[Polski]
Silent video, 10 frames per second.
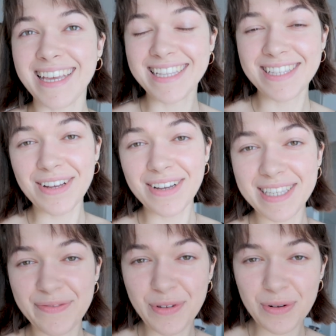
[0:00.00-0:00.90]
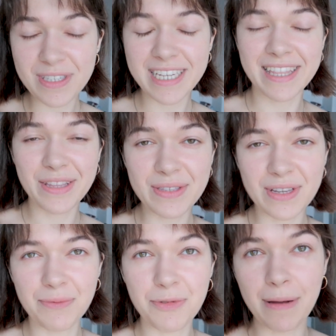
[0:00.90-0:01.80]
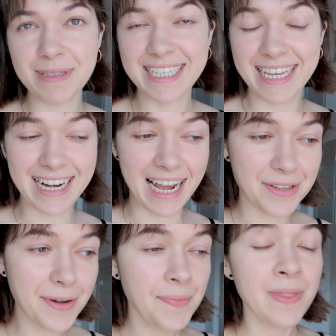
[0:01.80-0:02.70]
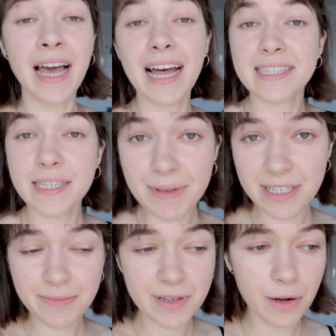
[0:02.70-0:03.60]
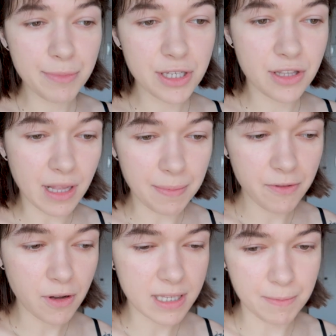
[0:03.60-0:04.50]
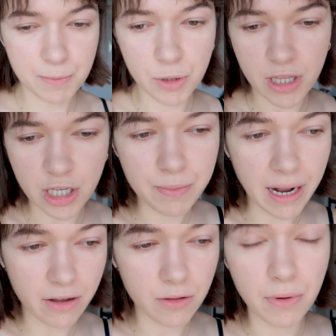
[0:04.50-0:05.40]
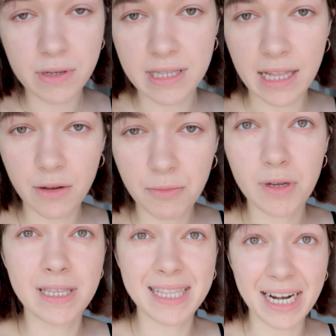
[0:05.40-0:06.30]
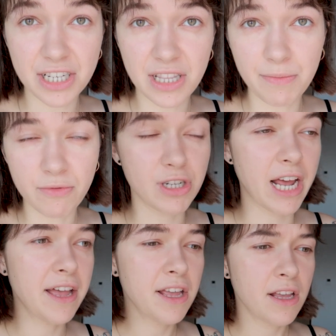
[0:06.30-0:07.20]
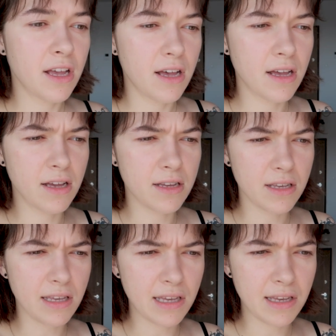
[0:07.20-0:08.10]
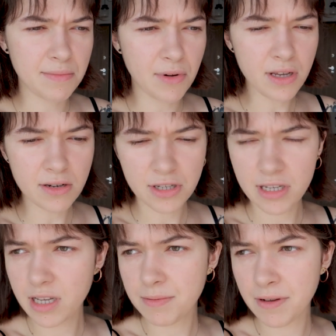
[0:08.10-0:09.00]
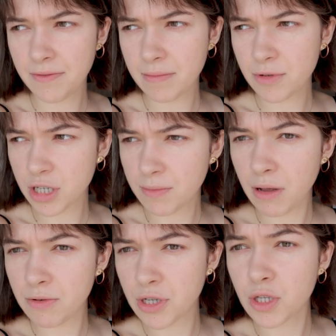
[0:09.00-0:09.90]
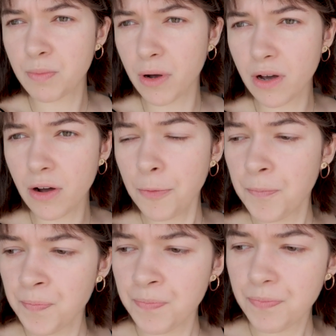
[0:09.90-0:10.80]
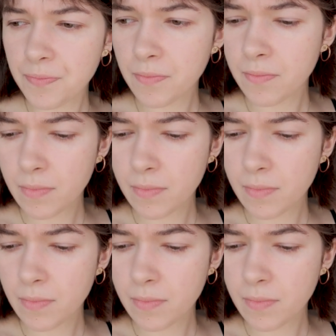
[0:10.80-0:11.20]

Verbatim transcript: I to jest w gruncie to, co robiłam dzisiaj rano. A co będziemy robić, to na pewno chcę posprzątać balkon, bo ostatnio były straszne burze yy, i moje roślinki, powiem Wam, trzymają się spoko. Yy,